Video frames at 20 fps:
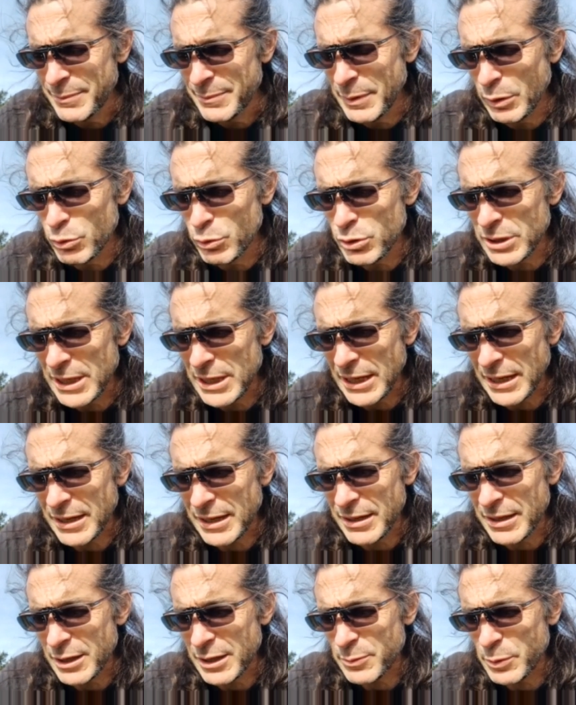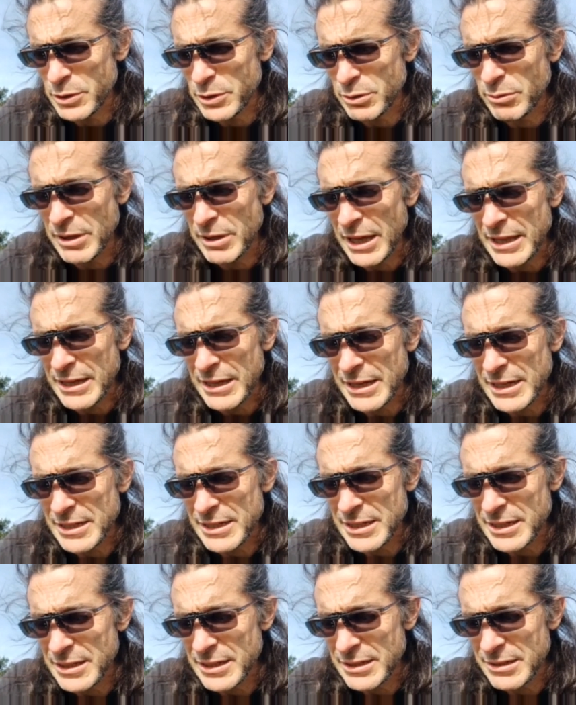me gusta que después de un día de
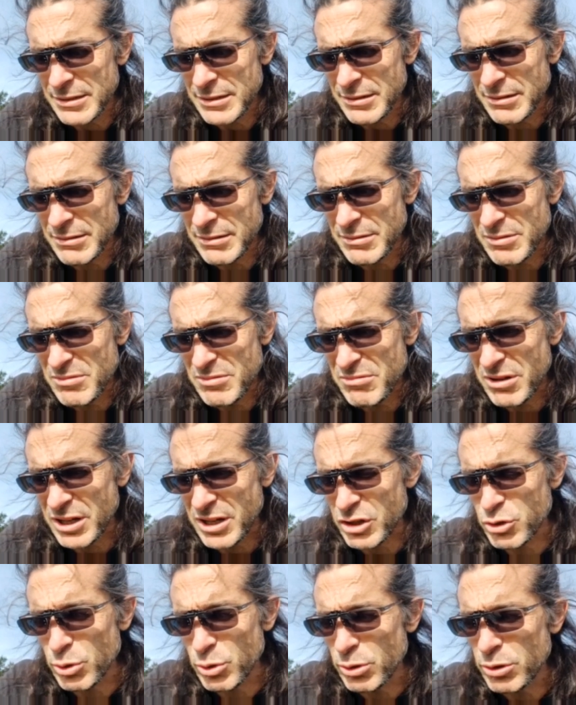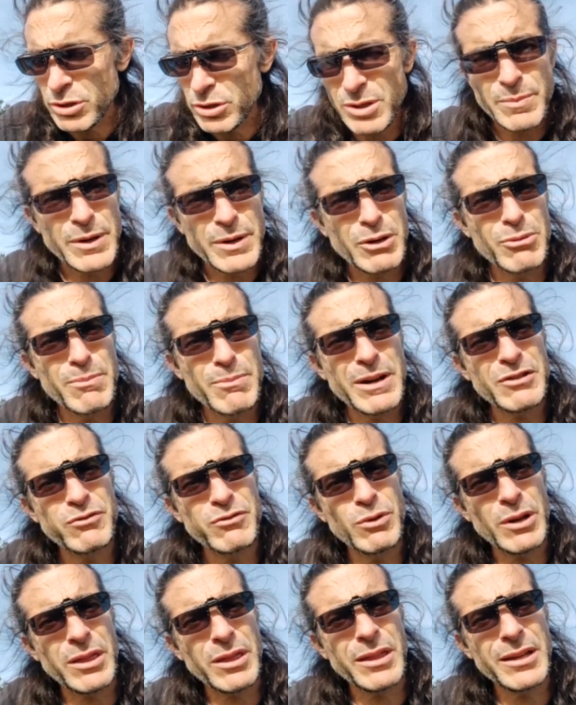crisis eh, resurjo siempre con más
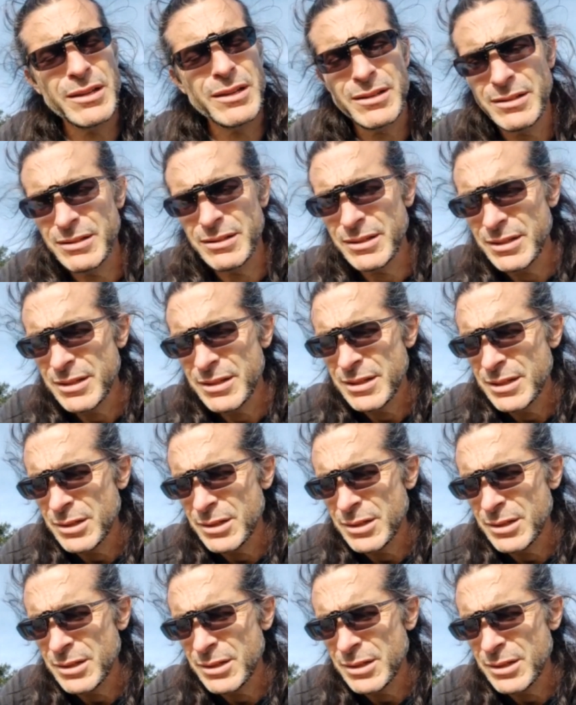fuerza ¿eh?